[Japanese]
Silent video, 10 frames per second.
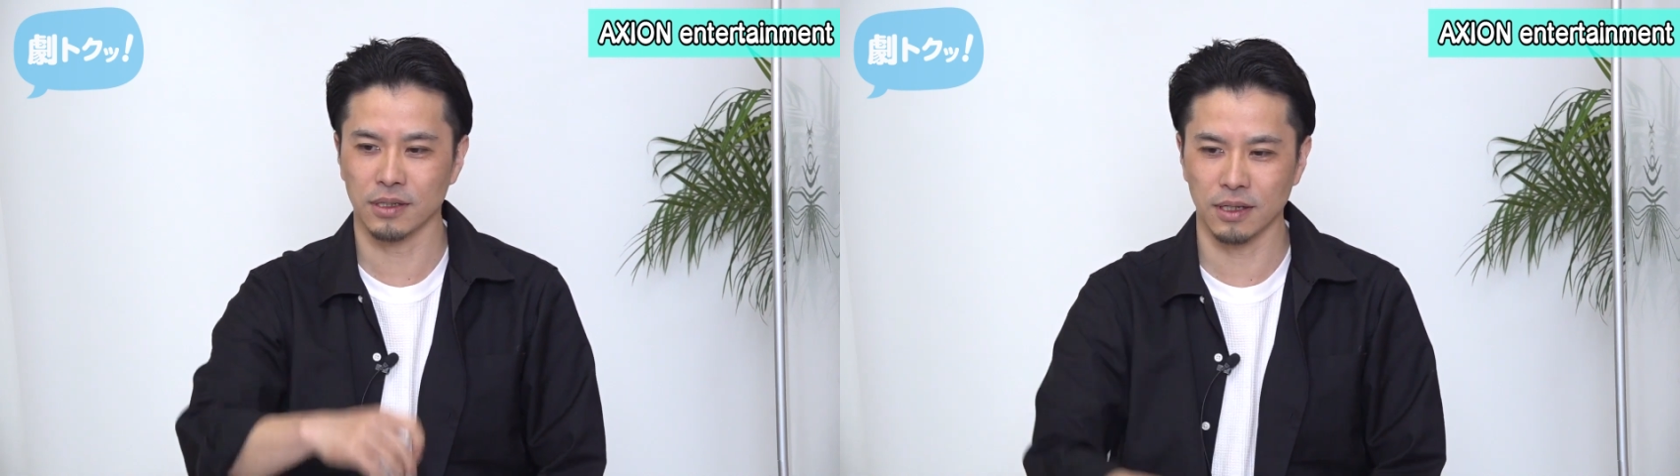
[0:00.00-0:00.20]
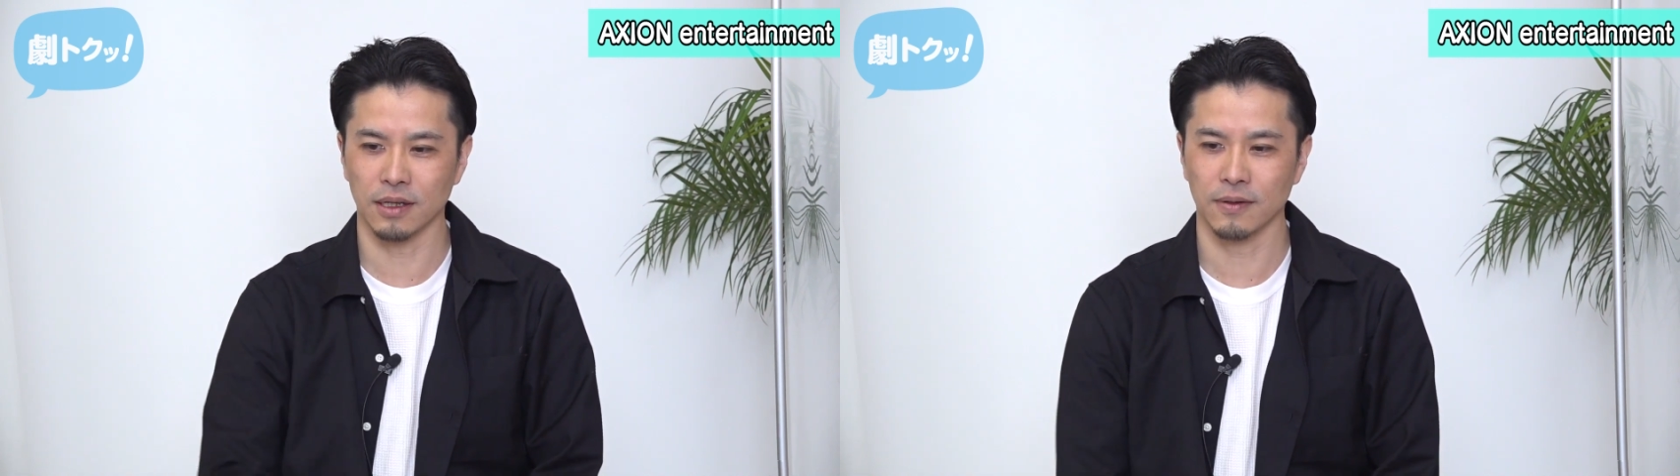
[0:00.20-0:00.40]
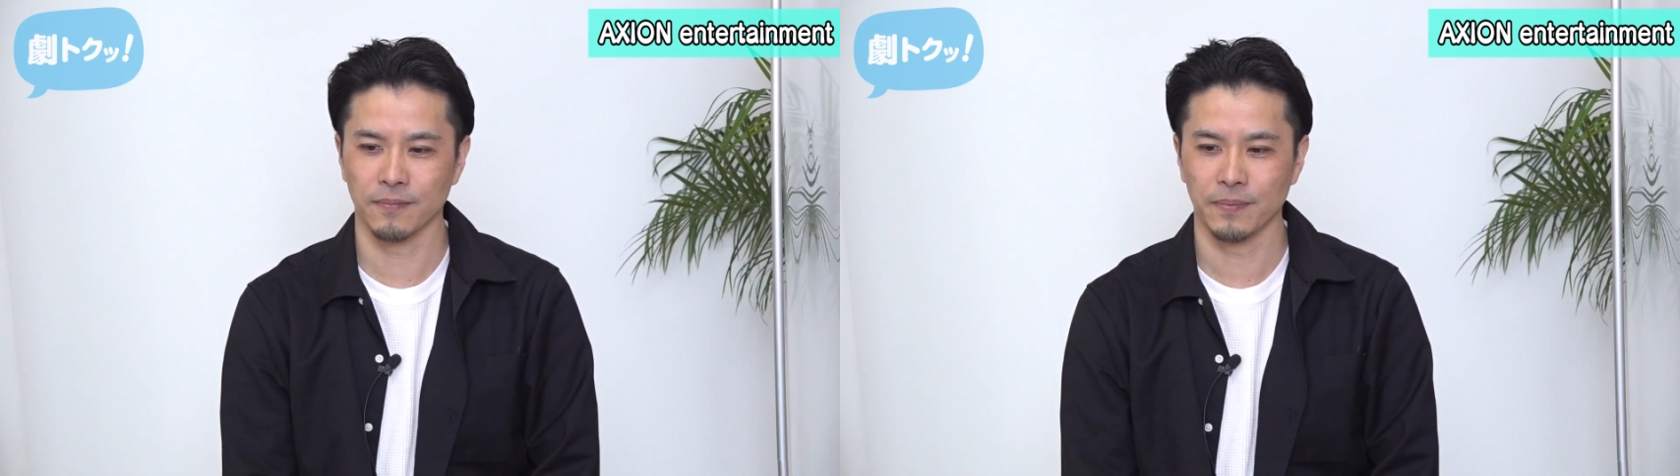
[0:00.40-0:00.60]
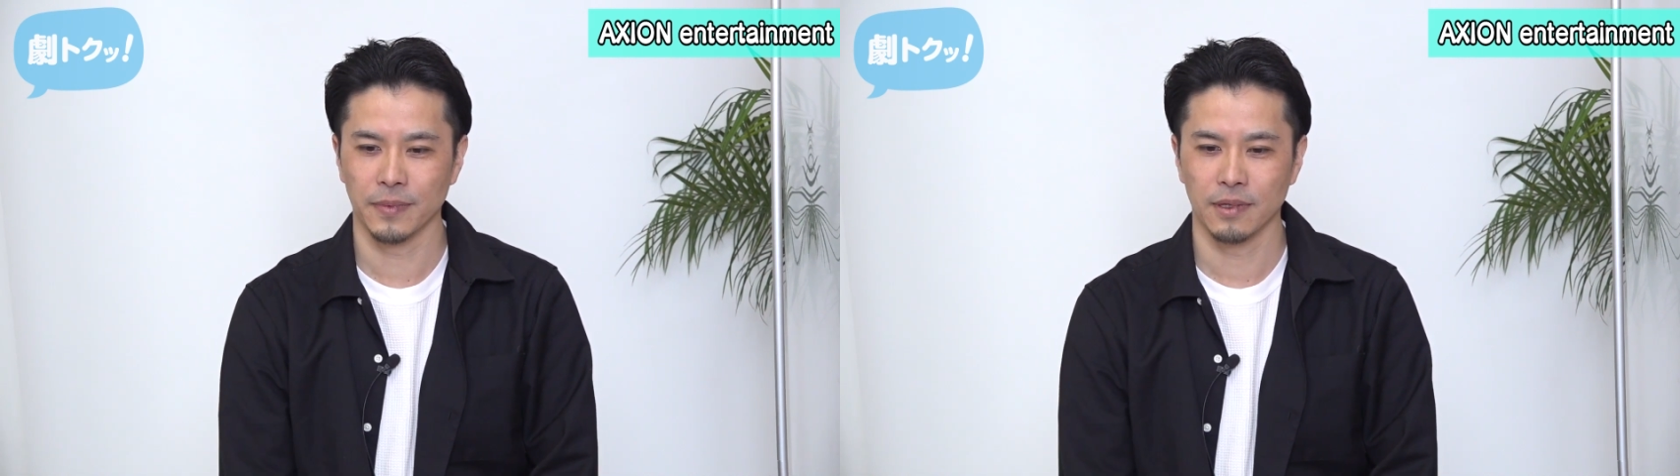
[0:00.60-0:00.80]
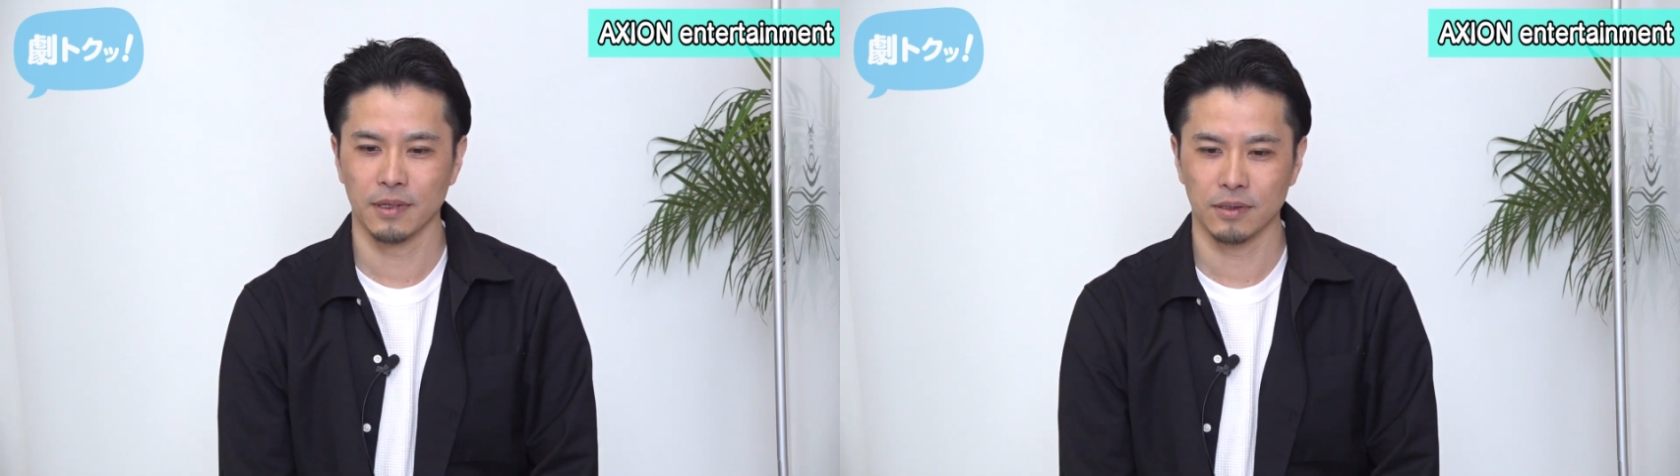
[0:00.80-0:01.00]
て、
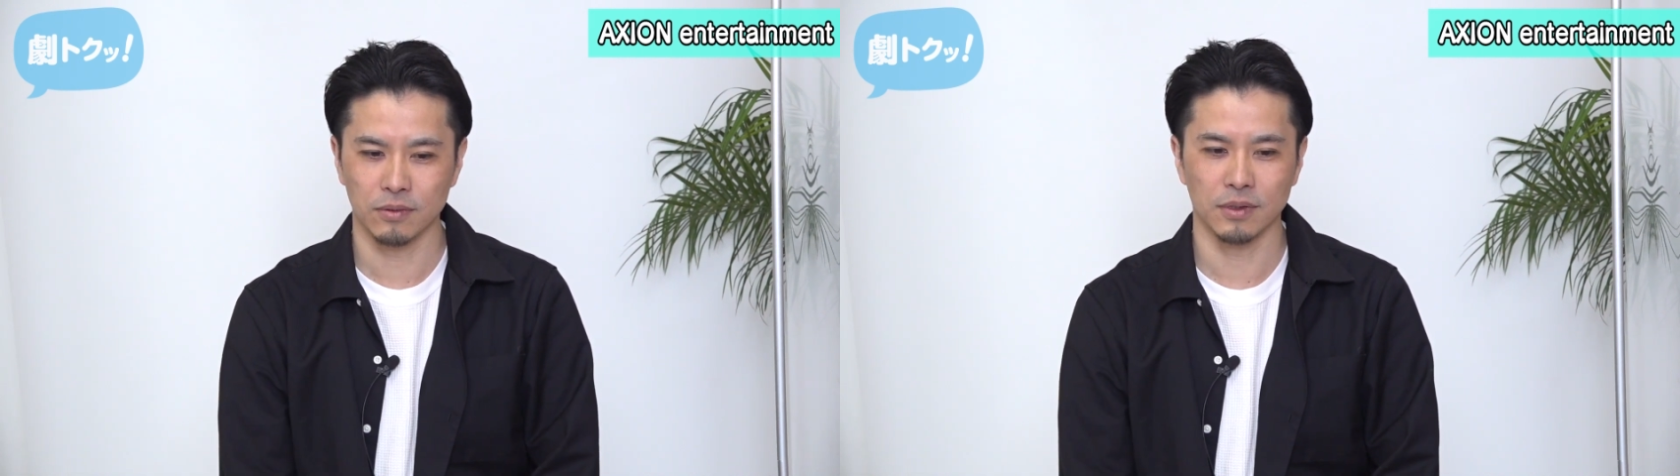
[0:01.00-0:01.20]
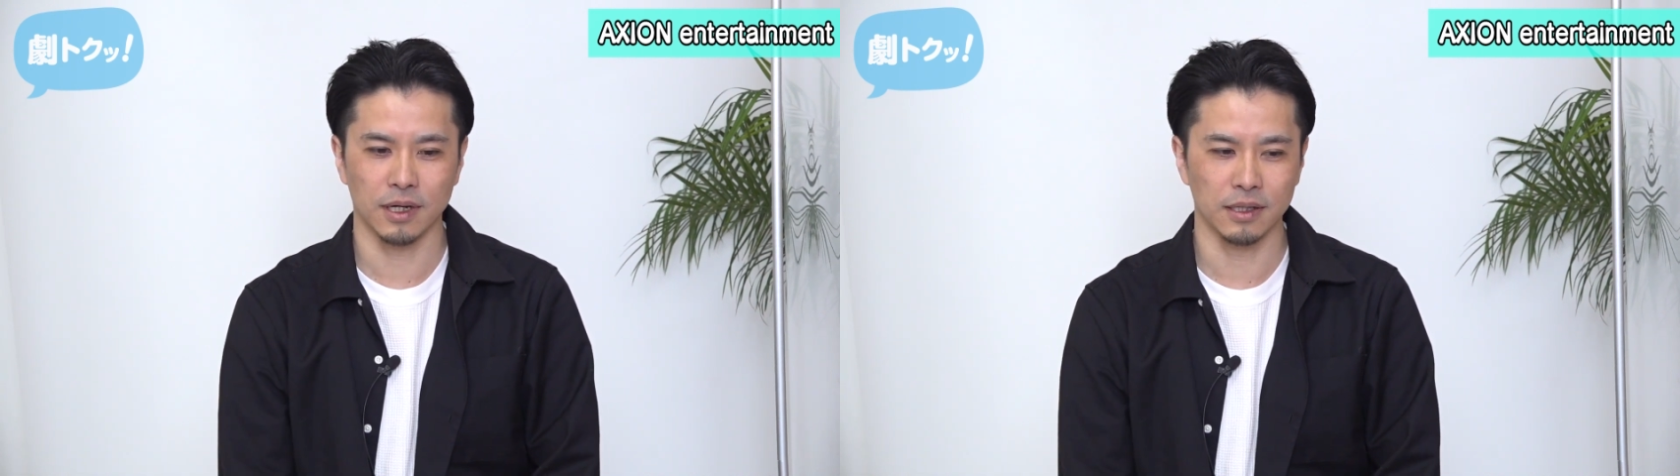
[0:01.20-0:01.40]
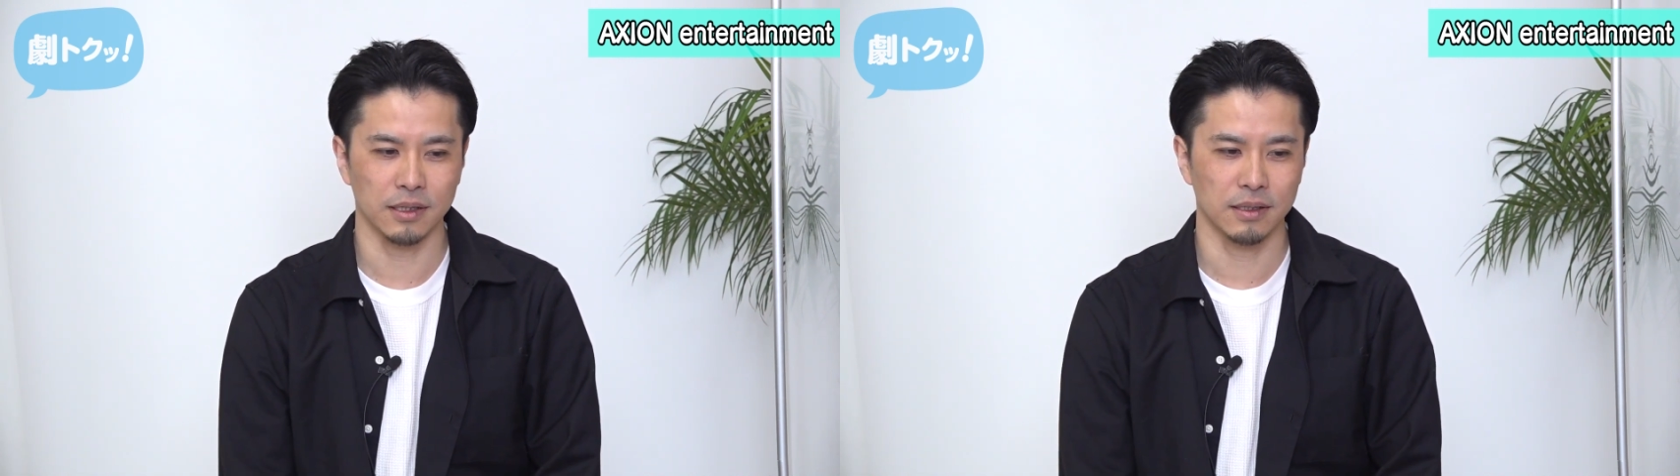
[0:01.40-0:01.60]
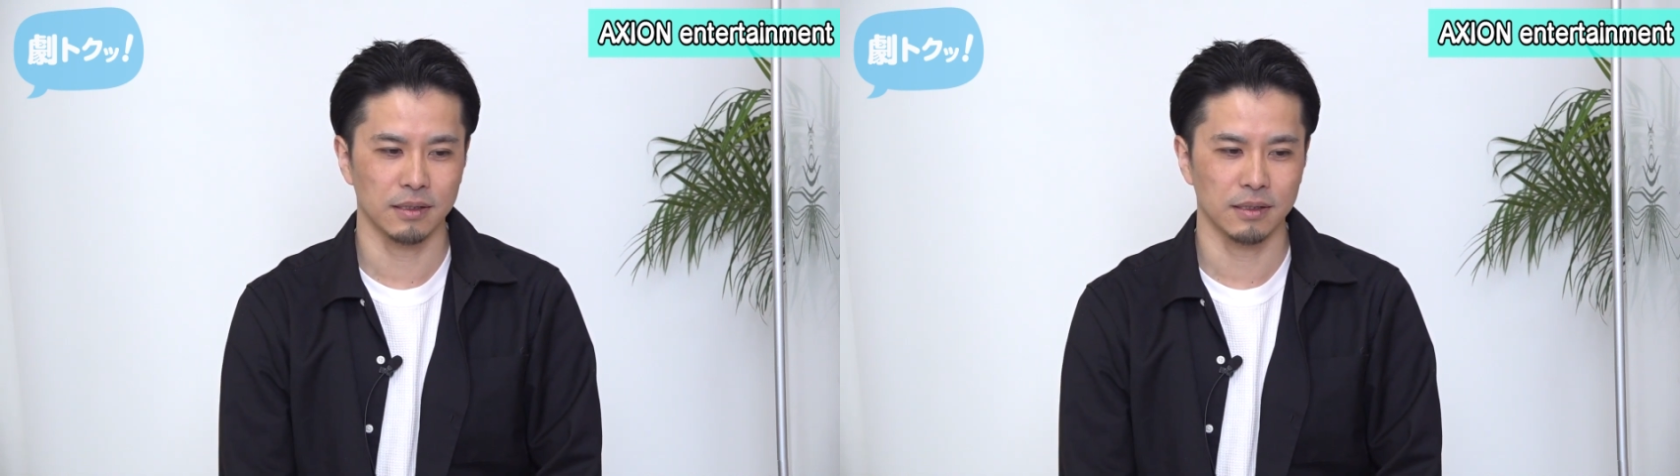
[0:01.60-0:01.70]
その中に